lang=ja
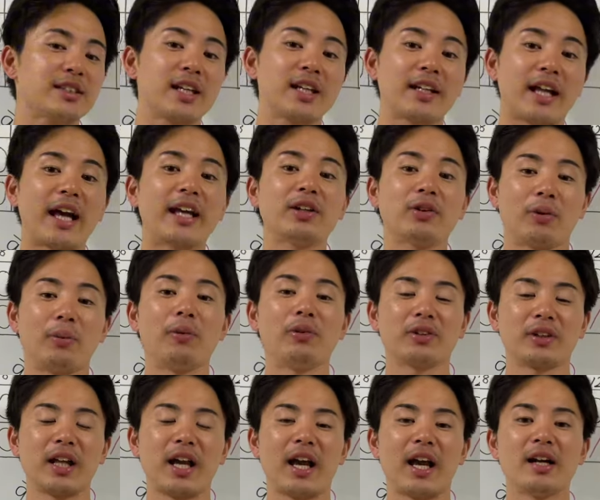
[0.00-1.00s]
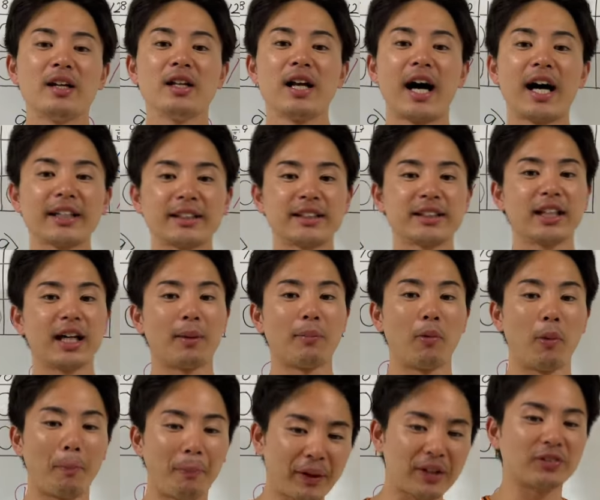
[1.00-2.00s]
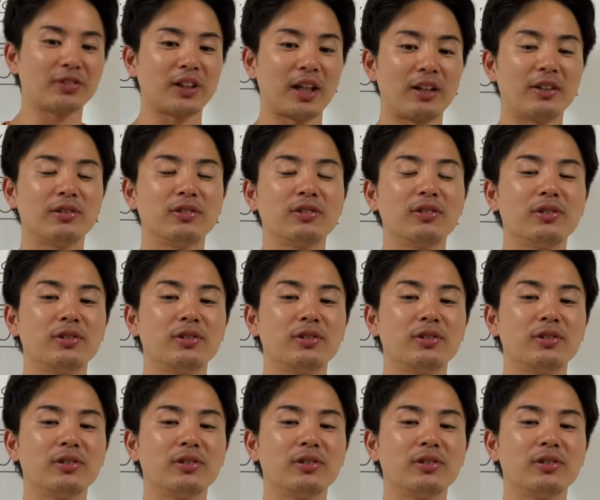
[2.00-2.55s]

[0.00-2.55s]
制ないと思って、足がもうピクって